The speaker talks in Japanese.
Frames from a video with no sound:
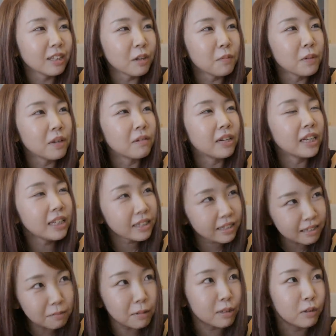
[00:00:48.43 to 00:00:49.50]
トミーはいっ
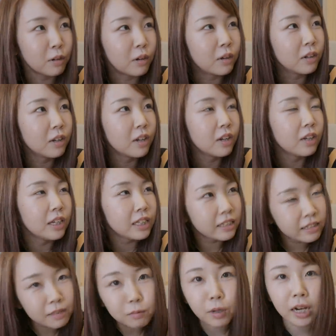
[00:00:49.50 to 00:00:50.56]
つもそうい
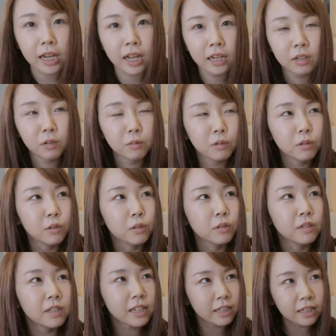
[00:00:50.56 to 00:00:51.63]
つも流行りのもの
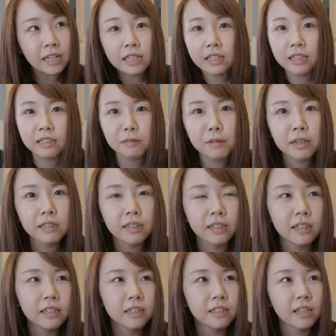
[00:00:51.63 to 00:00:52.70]
を絶対に一番
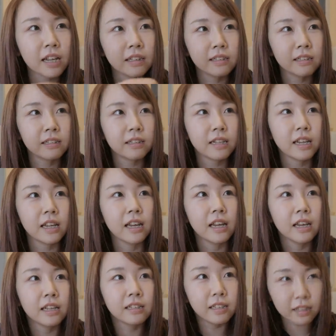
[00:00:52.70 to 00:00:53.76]
先にサーチして
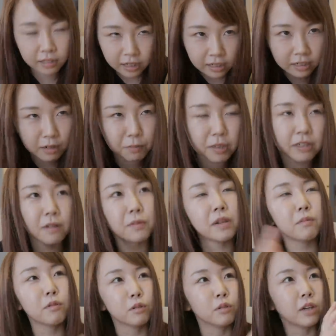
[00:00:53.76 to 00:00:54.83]
絶対に水溜
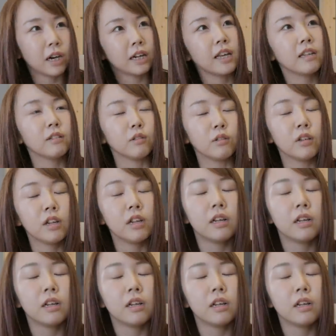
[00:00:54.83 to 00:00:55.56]
りボンドが上げるの